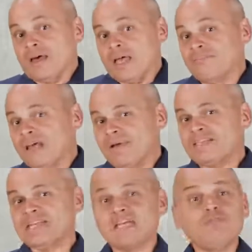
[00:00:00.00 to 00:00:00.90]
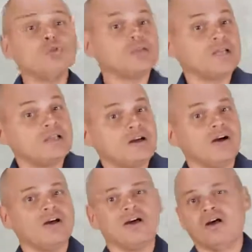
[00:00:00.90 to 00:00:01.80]
Évidemment, ces
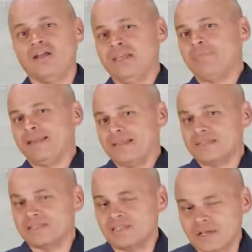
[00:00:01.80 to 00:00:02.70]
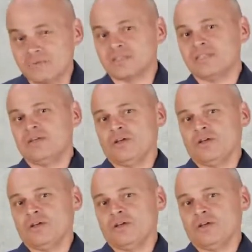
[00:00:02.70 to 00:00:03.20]
réfugiés-là, euh, les Palestiniens aussi,